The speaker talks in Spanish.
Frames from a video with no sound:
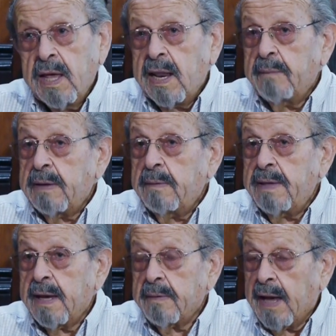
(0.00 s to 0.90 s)
La
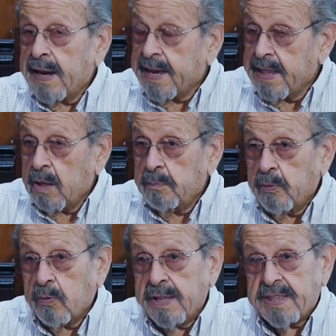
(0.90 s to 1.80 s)
Biblia ha quedado un
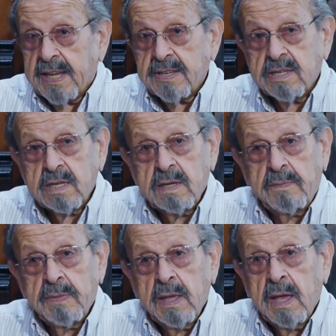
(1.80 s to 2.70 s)
poco atrás,
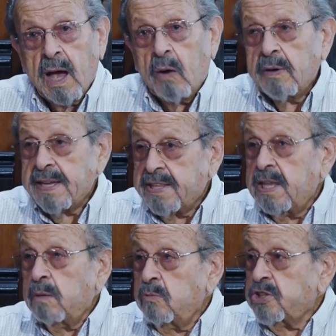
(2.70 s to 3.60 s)
aunque
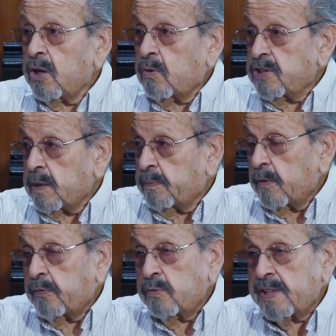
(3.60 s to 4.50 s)
tiene muchas cosas
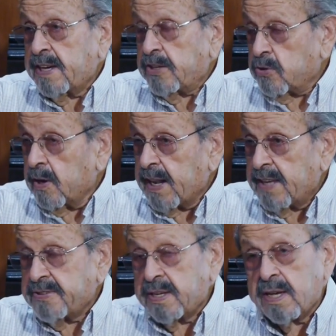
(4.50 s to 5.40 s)
profundas que son
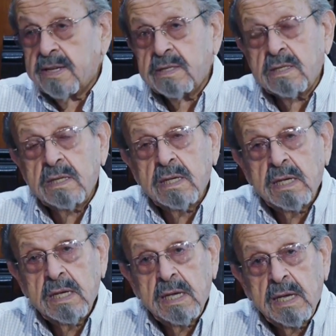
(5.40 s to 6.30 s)
clásicas,
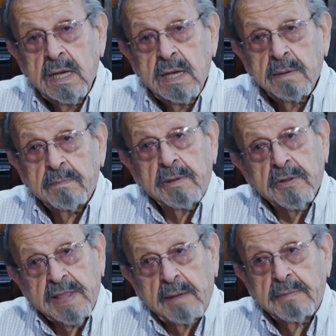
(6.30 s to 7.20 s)
pero
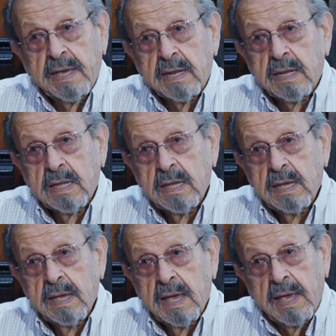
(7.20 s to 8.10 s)
también
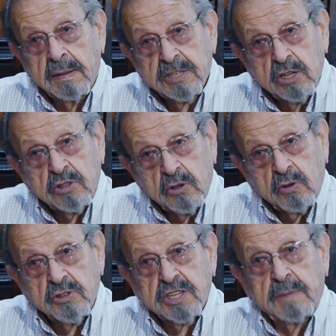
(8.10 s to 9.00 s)
en ciertos
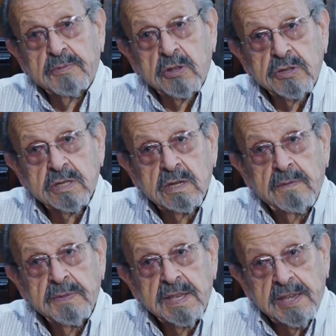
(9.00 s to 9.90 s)
conceptos
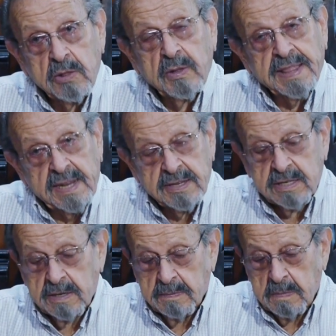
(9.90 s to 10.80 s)
quedó atrás.